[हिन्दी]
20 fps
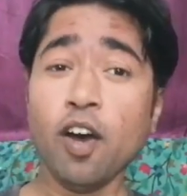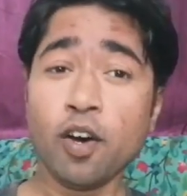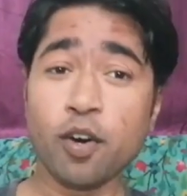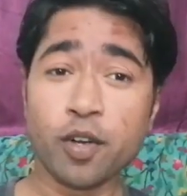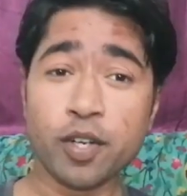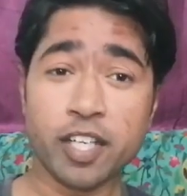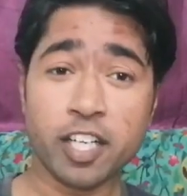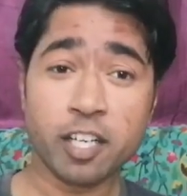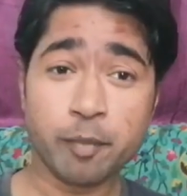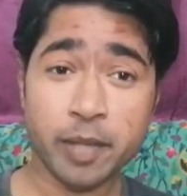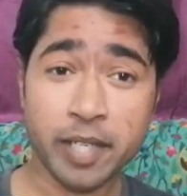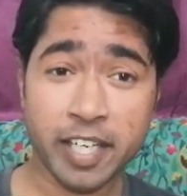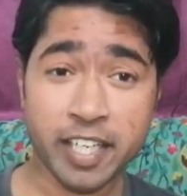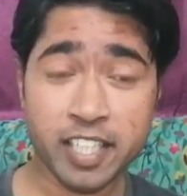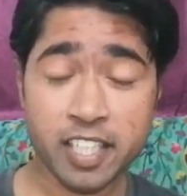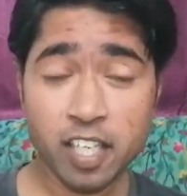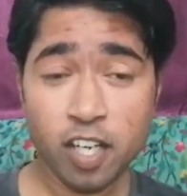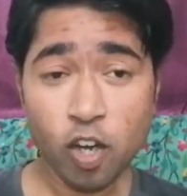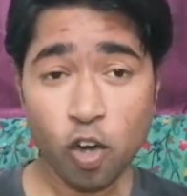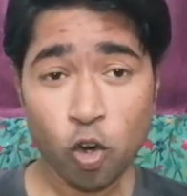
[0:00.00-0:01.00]
और एक
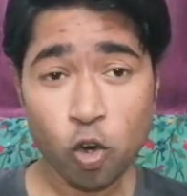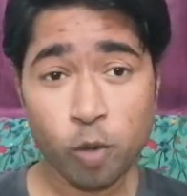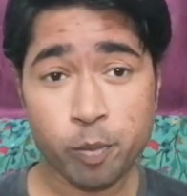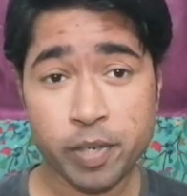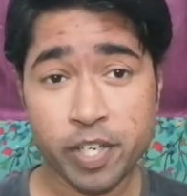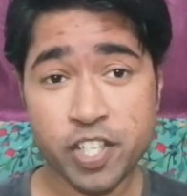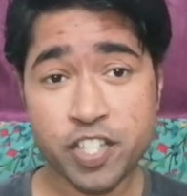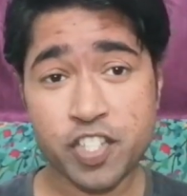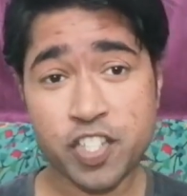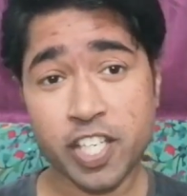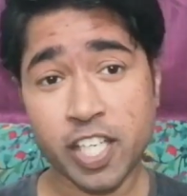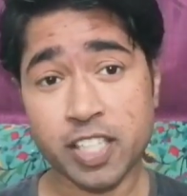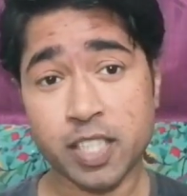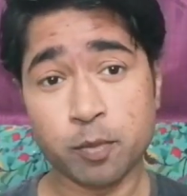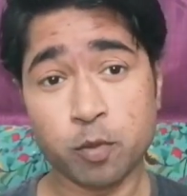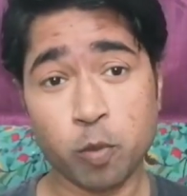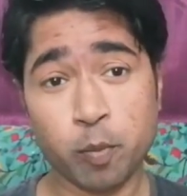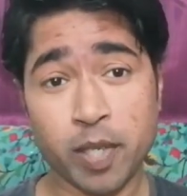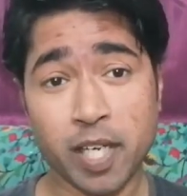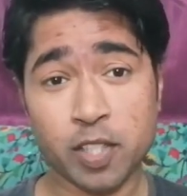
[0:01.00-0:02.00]
विकेट उमेश
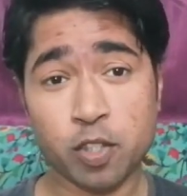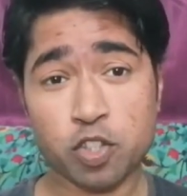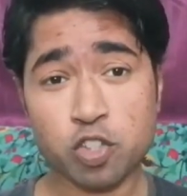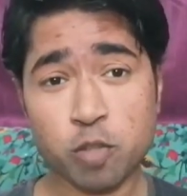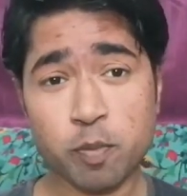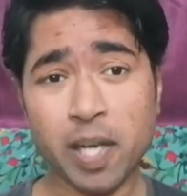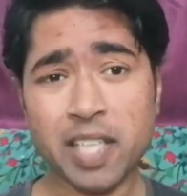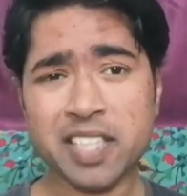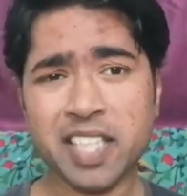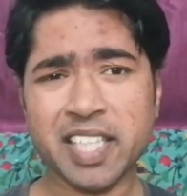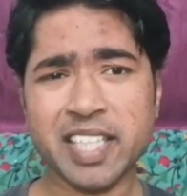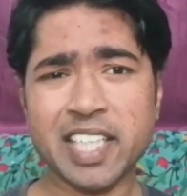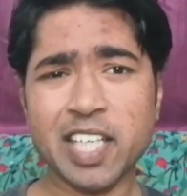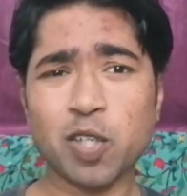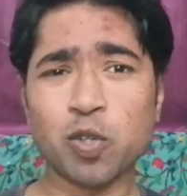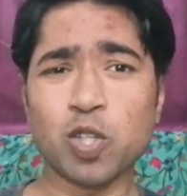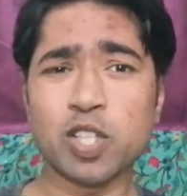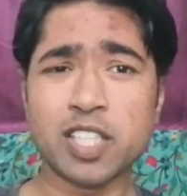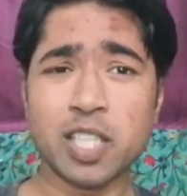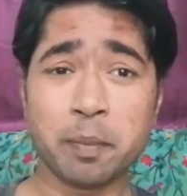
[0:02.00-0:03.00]
यादव को मिला दोस्तों बात करेंगे
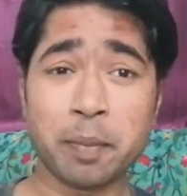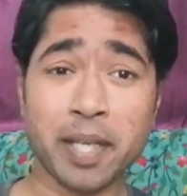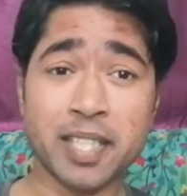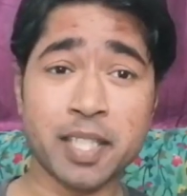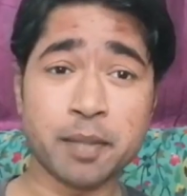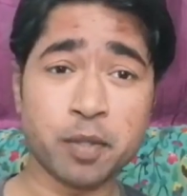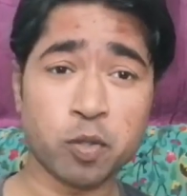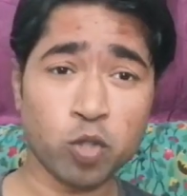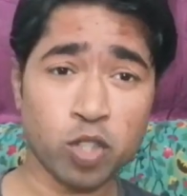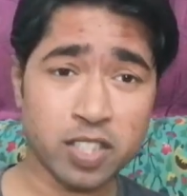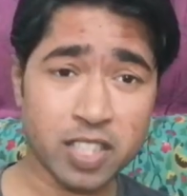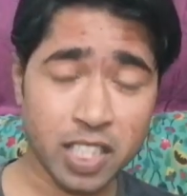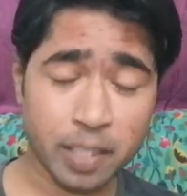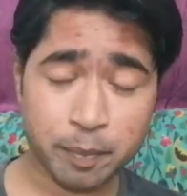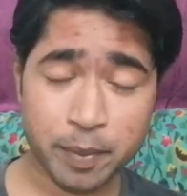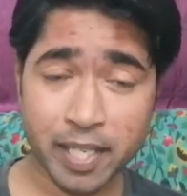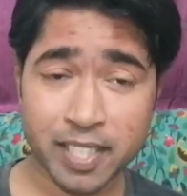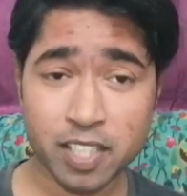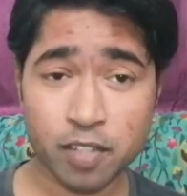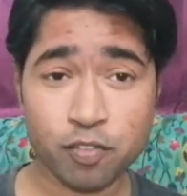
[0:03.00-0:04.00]
कुलदीप यादव की
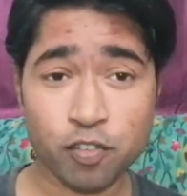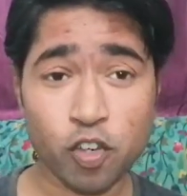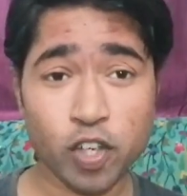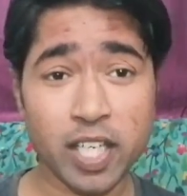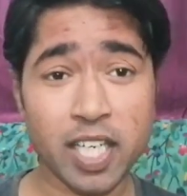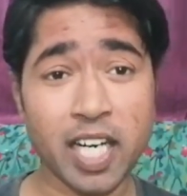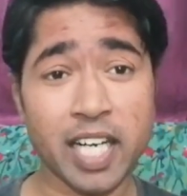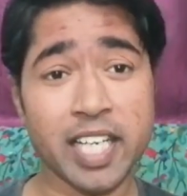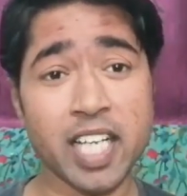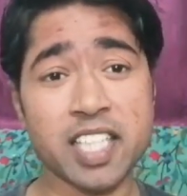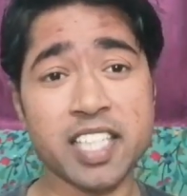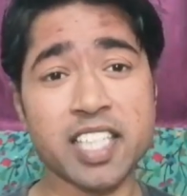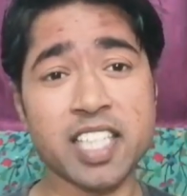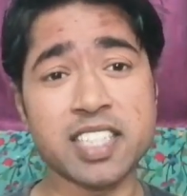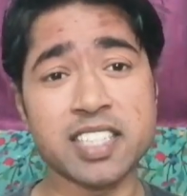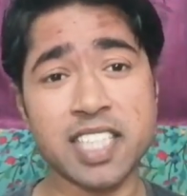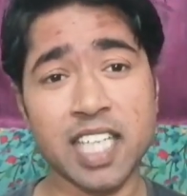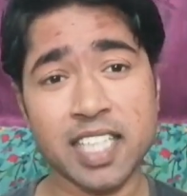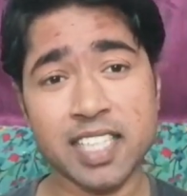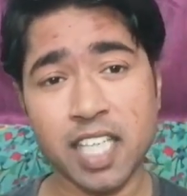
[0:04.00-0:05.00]
कुलदीप यादव वो खिलाड़ी हैं
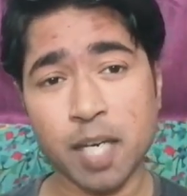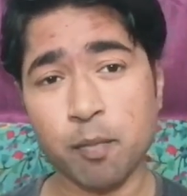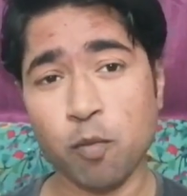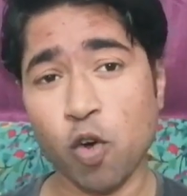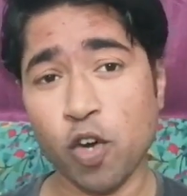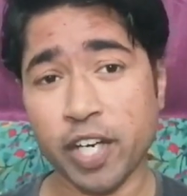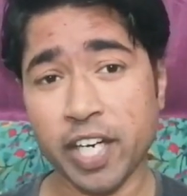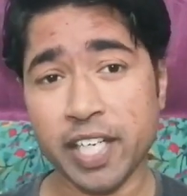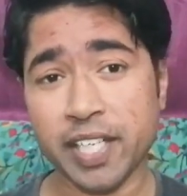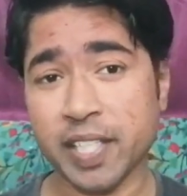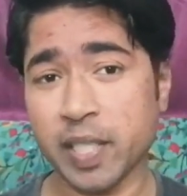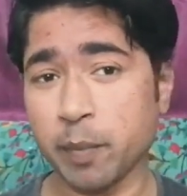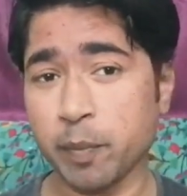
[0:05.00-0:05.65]
जिन्हें ज़्यादा मौके